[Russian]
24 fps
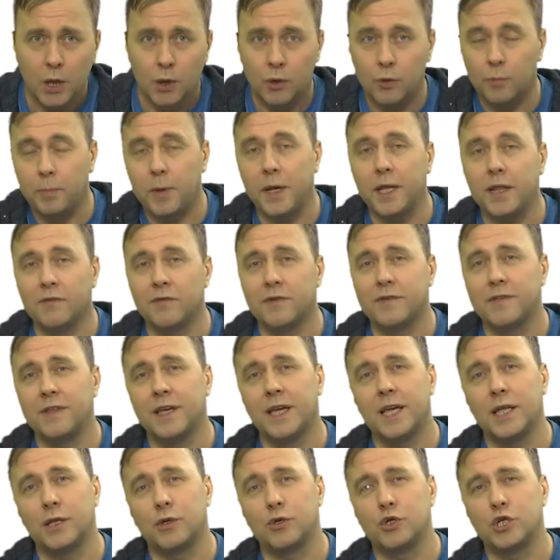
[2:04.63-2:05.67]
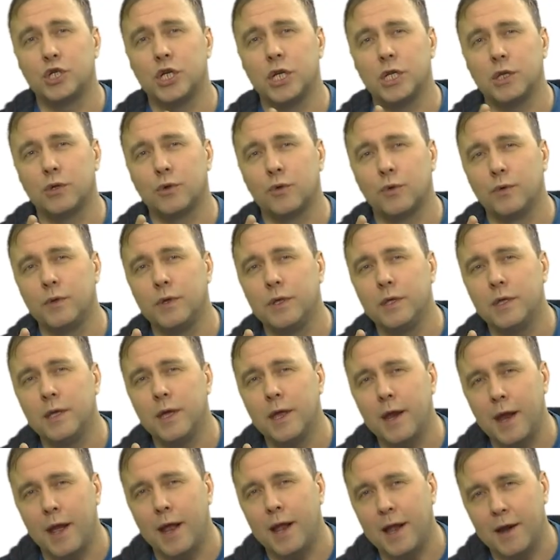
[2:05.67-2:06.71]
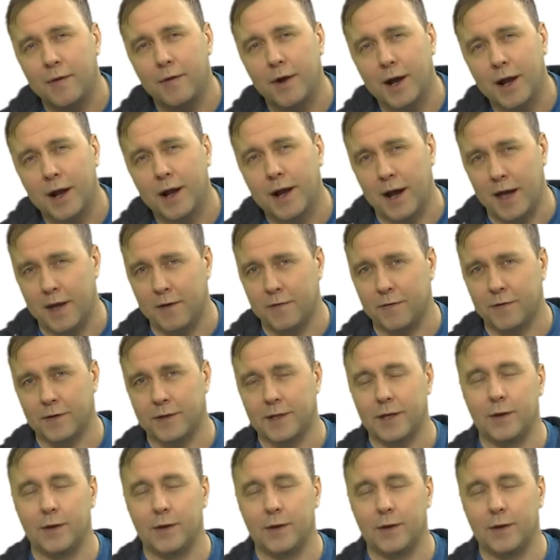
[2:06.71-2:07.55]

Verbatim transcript: Но при этом возникает ощущение такого нереального кайфа,